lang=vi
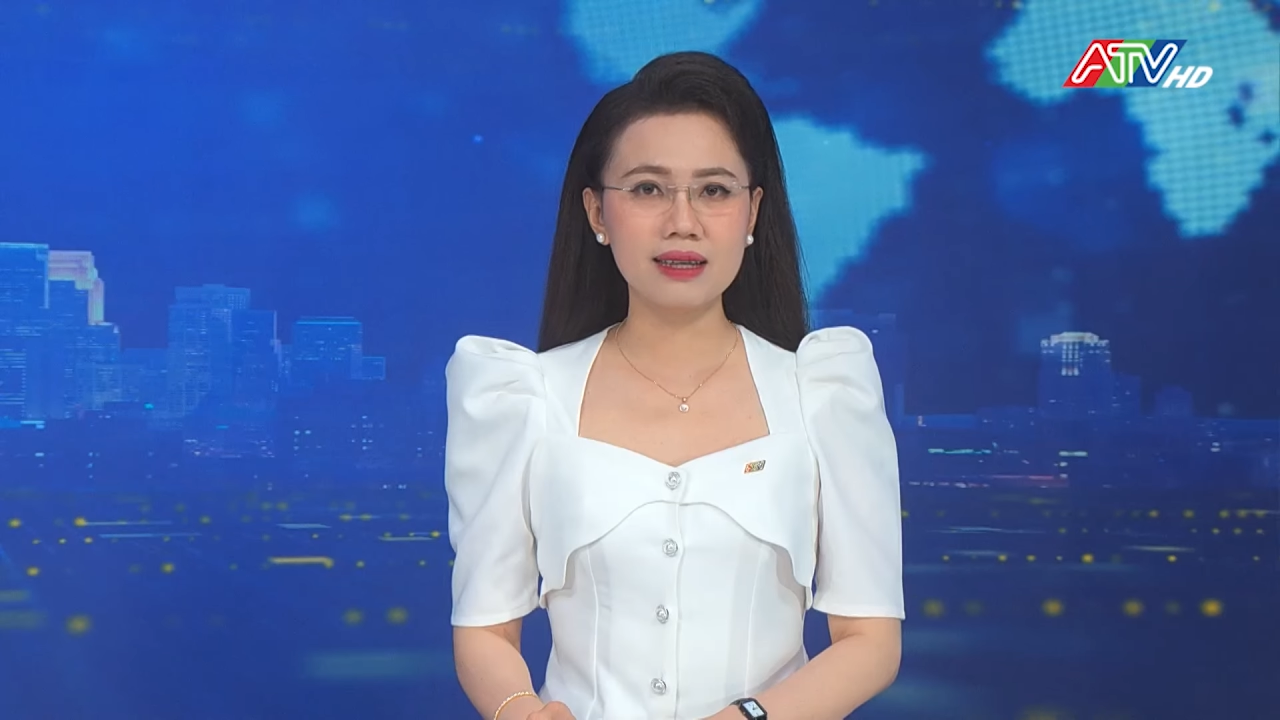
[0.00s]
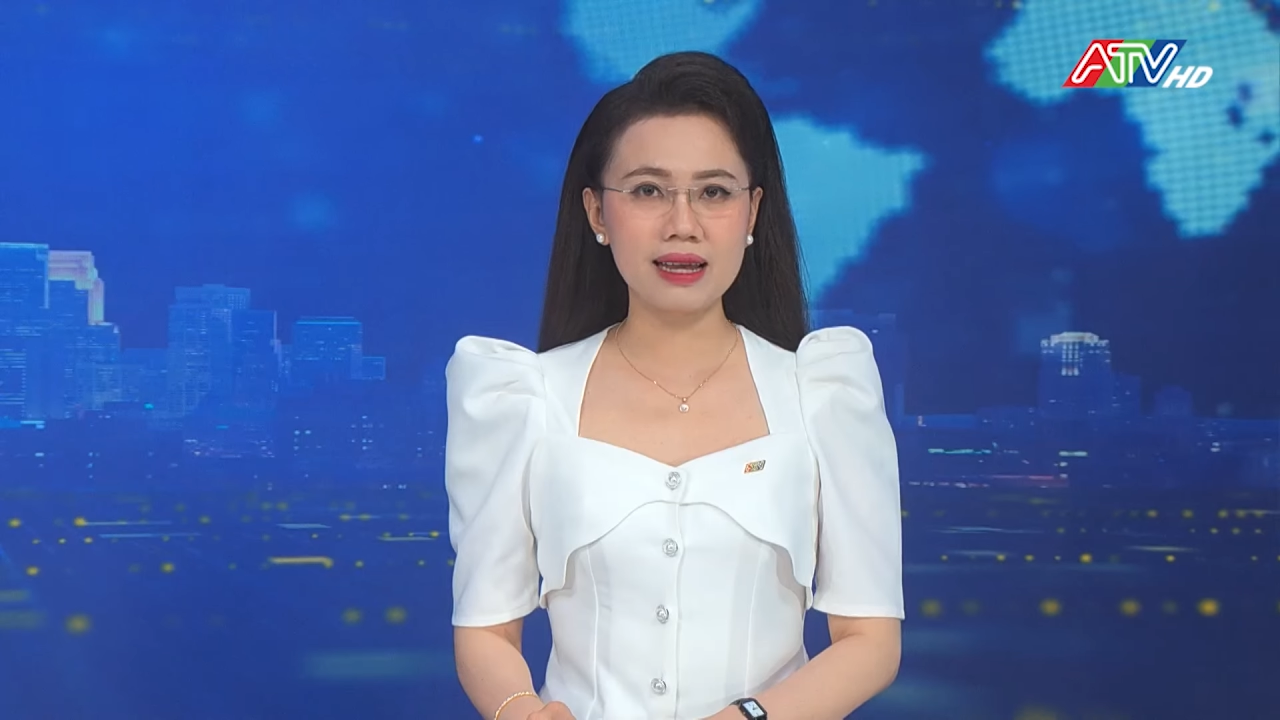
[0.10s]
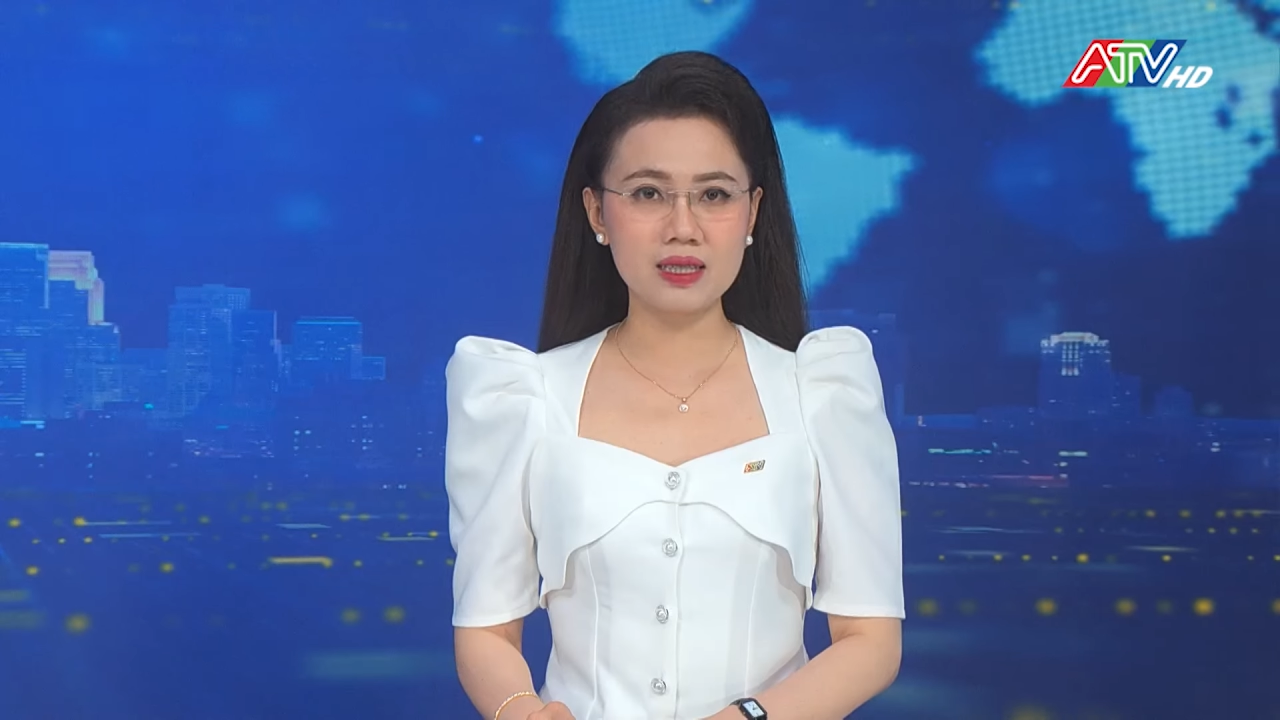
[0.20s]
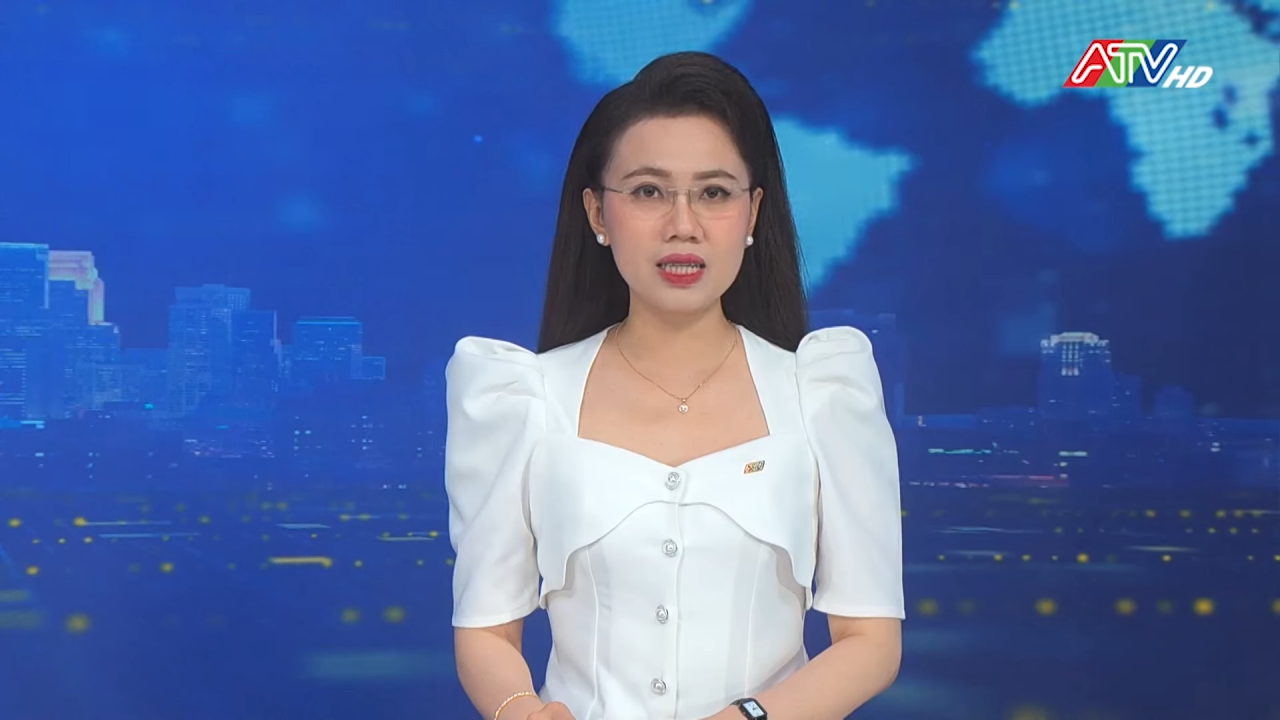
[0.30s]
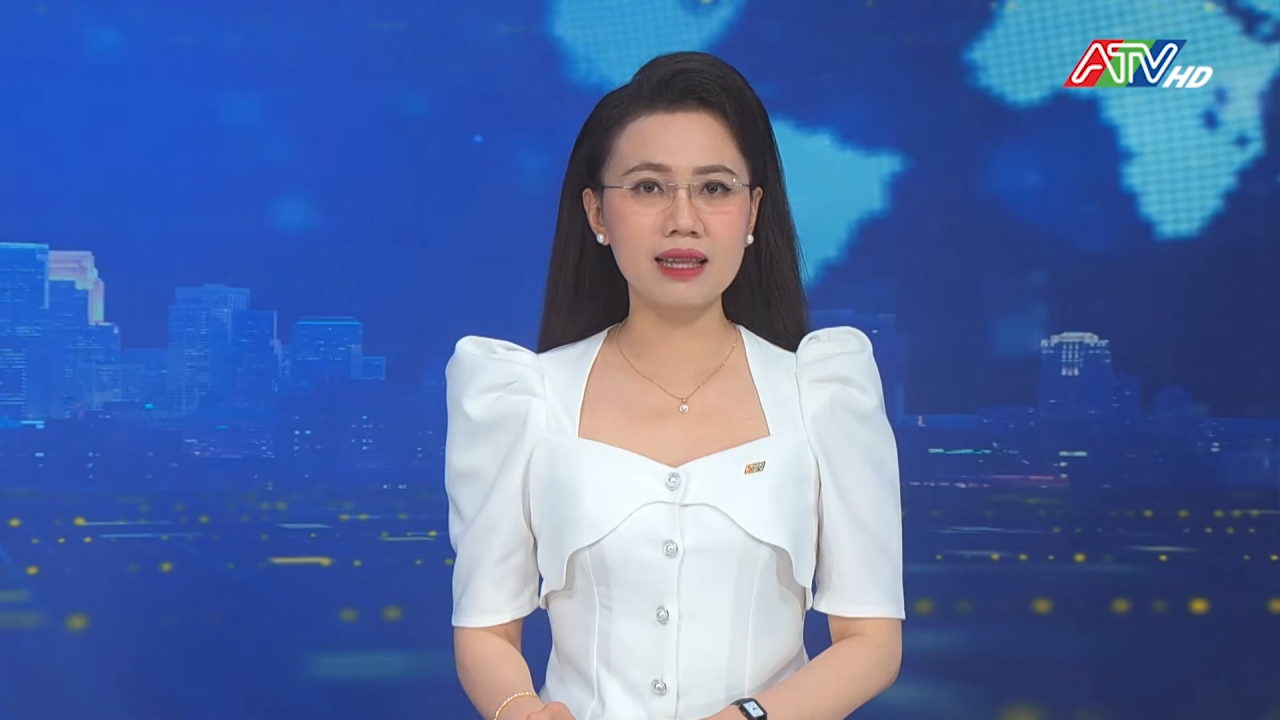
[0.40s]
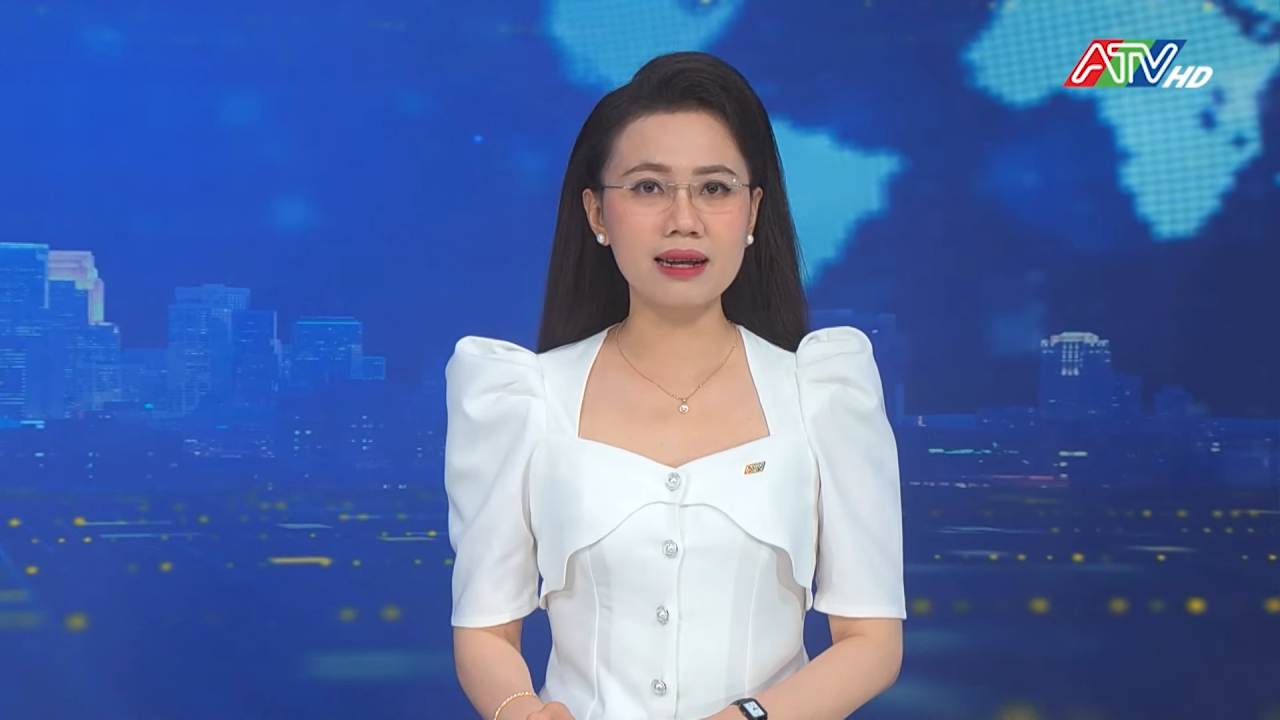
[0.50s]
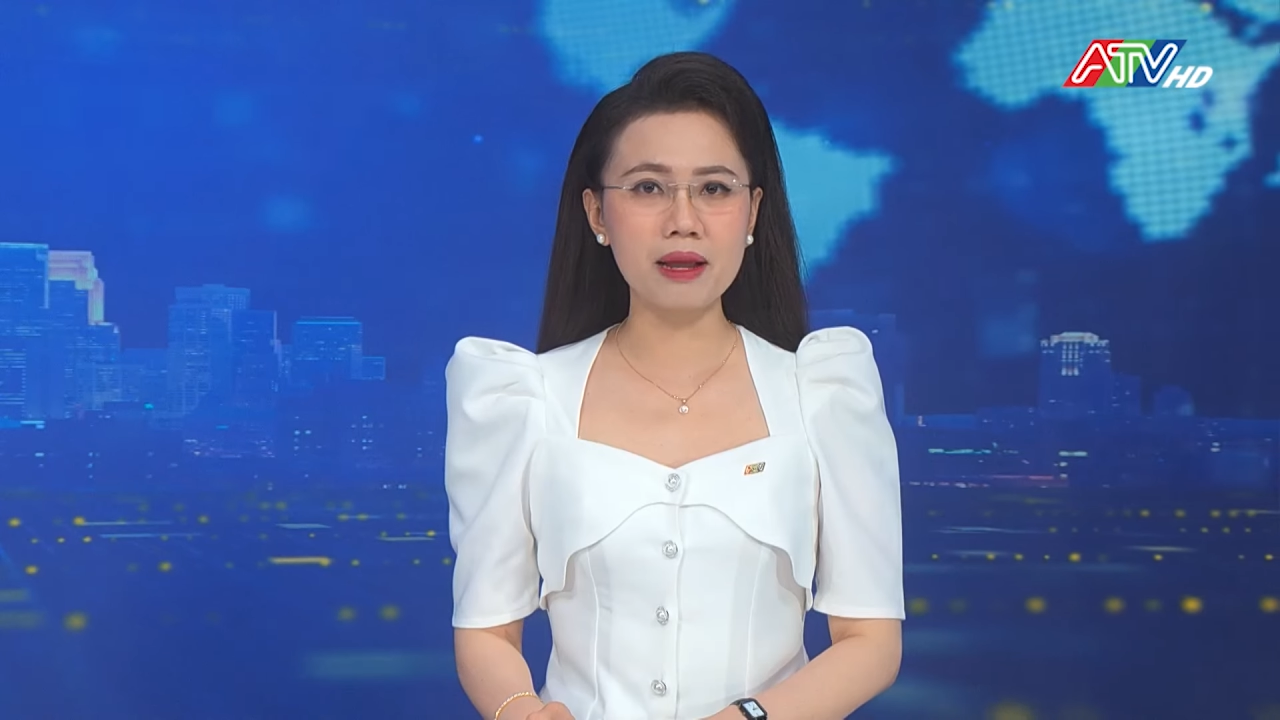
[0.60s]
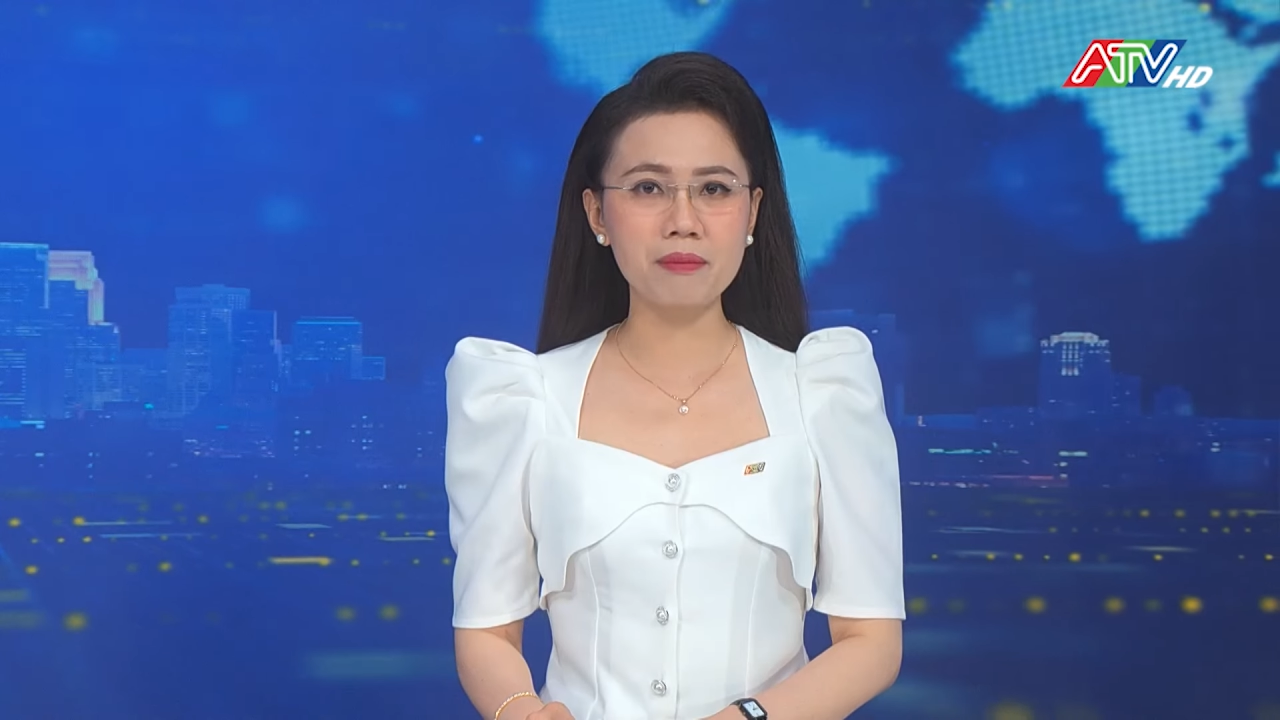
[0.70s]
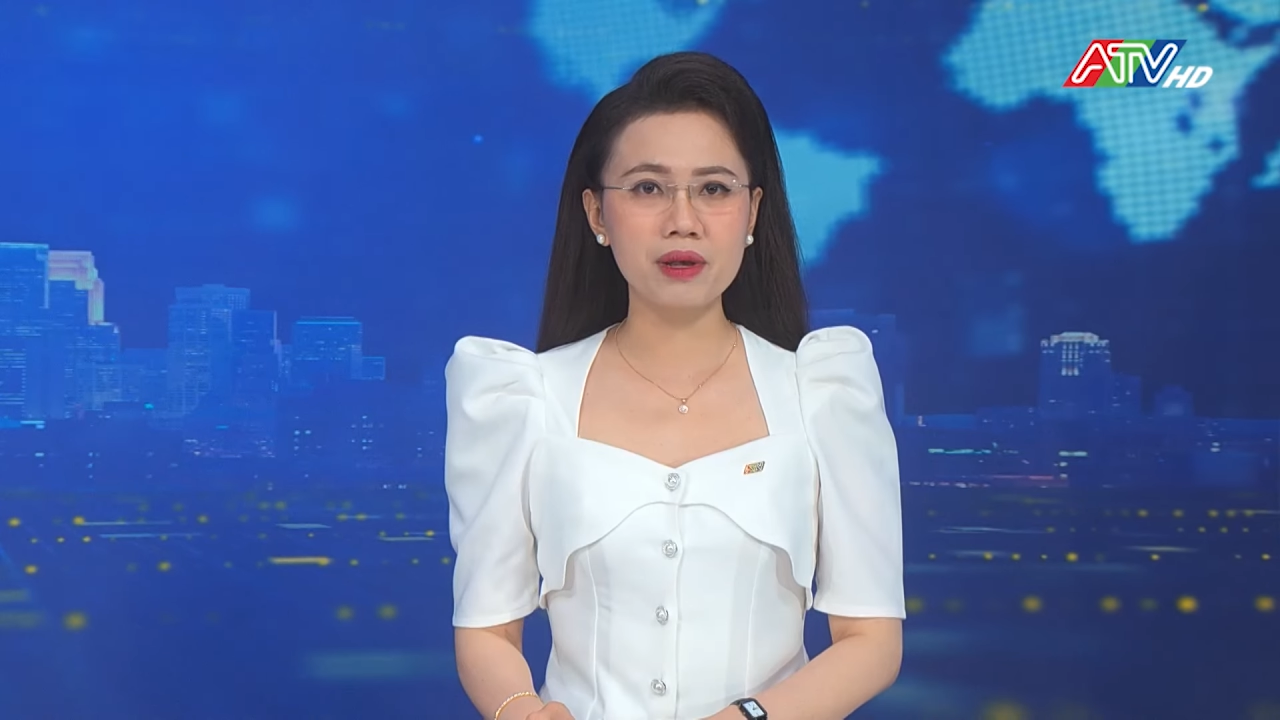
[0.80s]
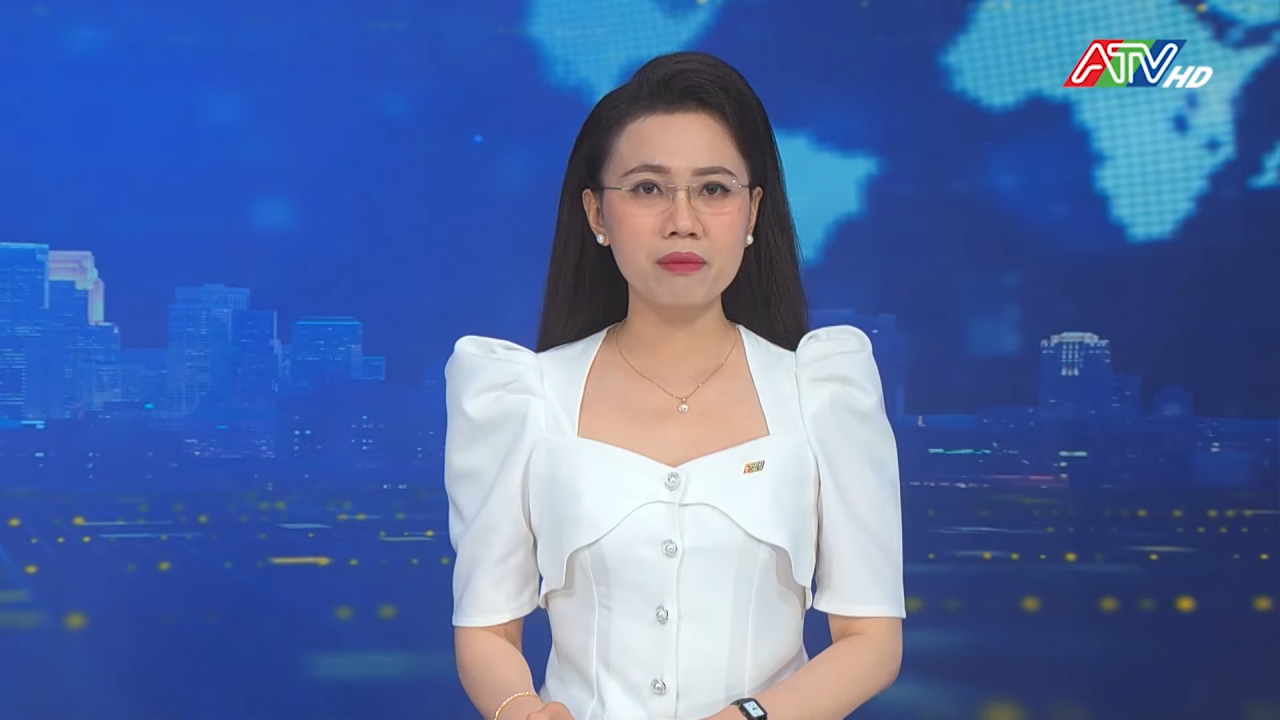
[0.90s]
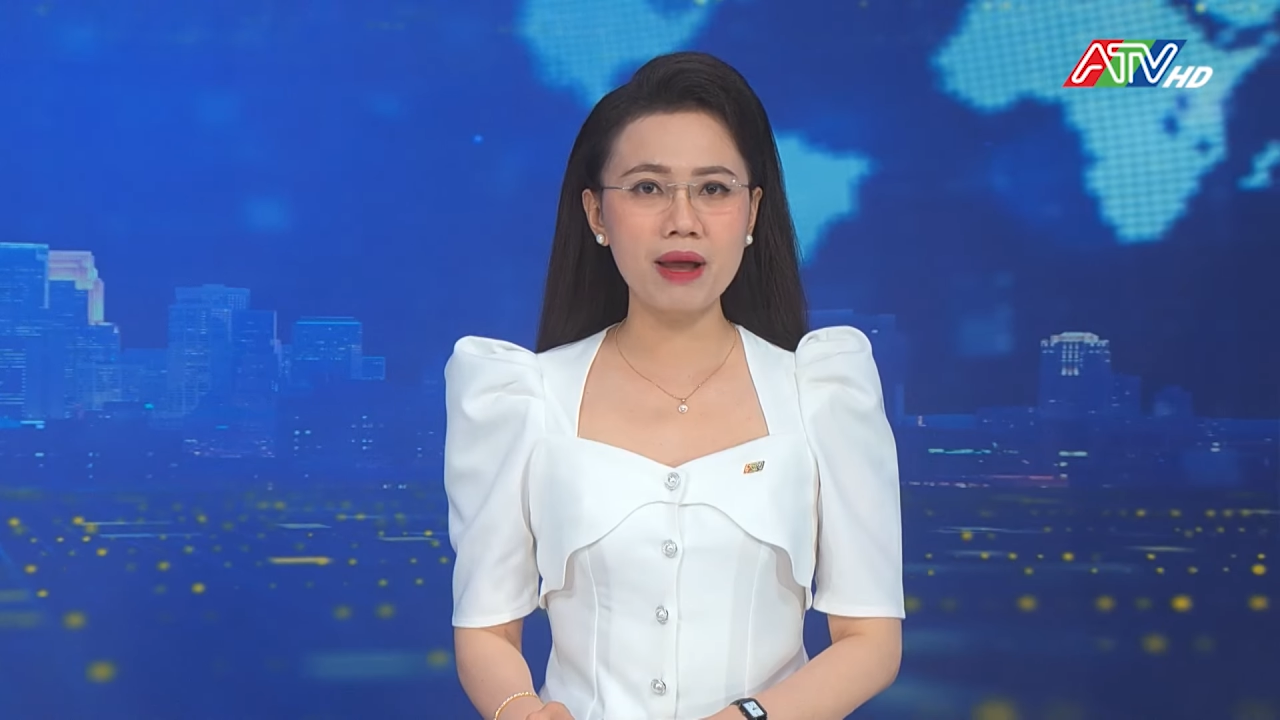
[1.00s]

Ngày 9 tháng 5,